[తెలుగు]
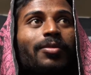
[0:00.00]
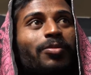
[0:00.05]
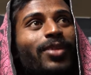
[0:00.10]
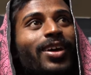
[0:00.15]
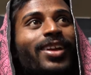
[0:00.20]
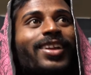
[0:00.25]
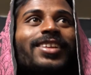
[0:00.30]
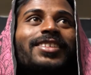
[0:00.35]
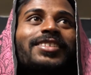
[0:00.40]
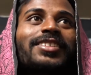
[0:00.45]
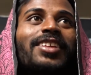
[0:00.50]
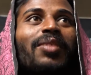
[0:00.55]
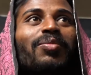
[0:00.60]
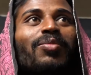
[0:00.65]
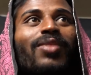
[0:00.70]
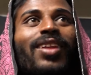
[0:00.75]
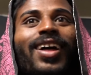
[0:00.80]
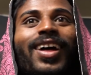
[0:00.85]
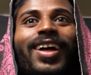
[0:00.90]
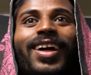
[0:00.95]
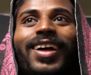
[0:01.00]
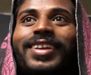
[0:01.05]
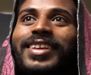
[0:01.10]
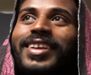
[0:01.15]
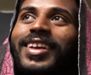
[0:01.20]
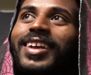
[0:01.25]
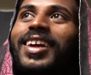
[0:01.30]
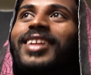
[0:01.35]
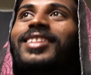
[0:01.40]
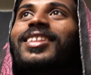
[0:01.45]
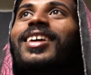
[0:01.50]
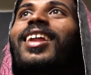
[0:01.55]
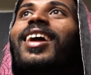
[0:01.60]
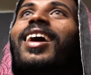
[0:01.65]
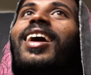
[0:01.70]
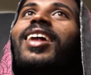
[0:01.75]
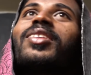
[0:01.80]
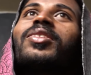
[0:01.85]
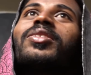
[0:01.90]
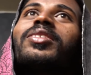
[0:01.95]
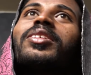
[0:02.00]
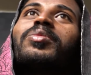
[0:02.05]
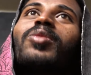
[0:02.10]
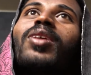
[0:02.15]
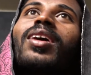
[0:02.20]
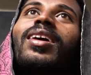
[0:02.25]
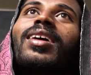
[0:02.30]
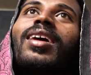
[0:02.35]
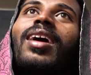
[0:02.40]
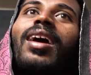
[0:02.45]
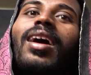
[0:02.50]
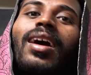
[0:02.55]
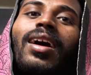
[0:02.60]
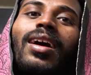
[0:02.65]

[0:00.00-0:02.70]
మరి ఎగ్జామ్లో ఏ కథ రాయాలో ఏమో అక్క